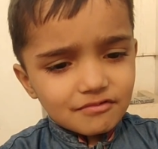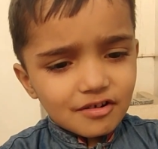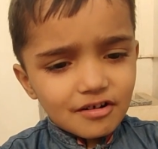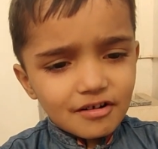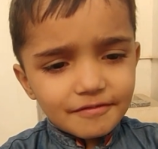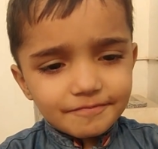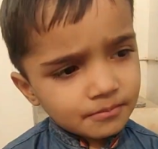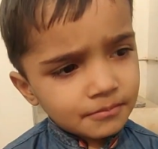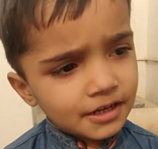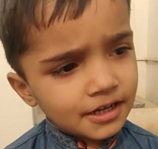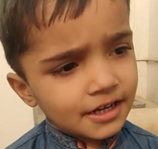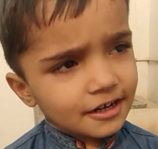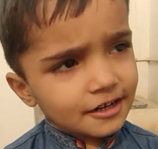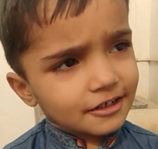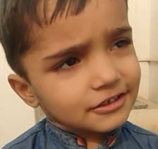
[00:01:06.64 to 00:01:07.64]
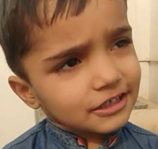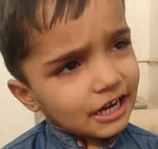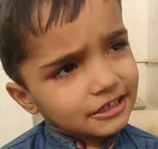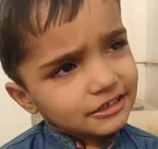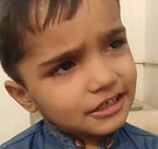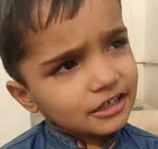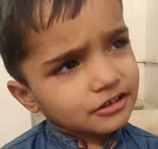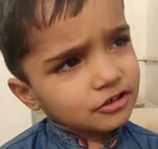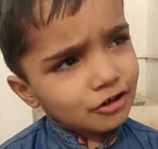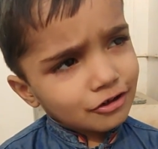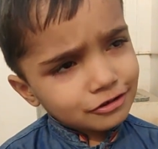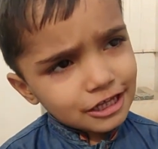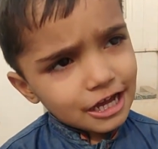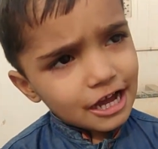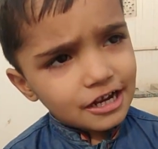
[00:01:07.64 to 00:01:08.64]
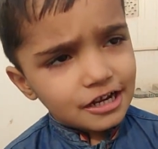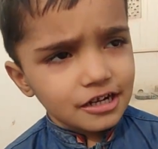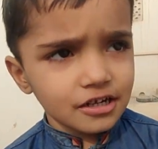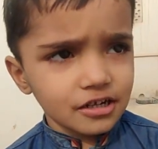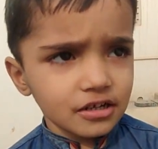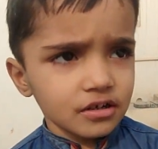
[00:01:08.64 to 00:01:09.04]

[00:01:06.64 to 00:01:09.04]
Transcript: वो में एक लायन होता है